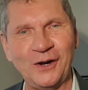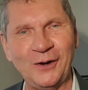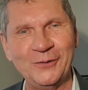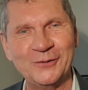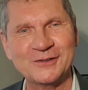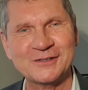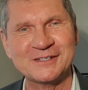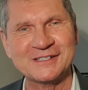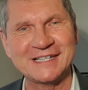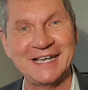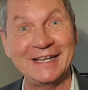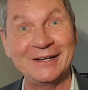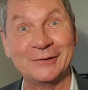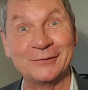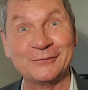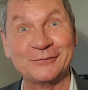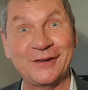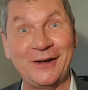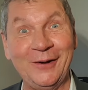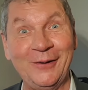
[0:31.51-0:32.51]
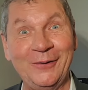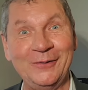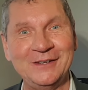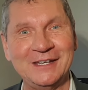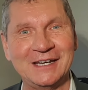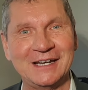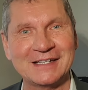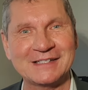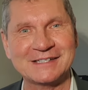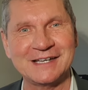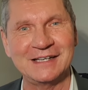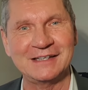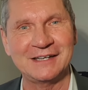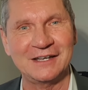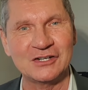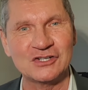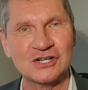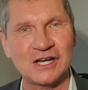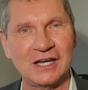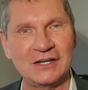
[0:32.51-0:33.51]
Frauen zu sein und Frauen jederzeit
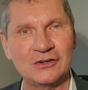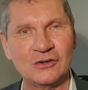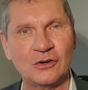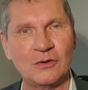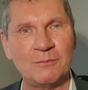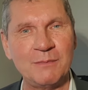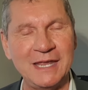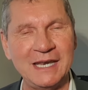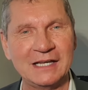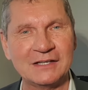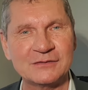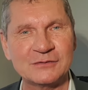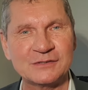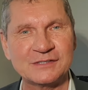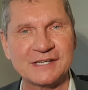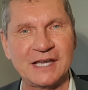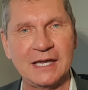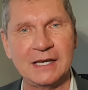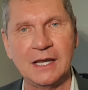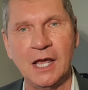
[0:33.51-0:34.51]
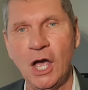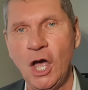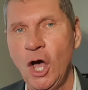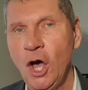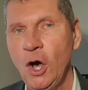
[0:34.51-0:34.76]
entscheiden können, Männer zu sein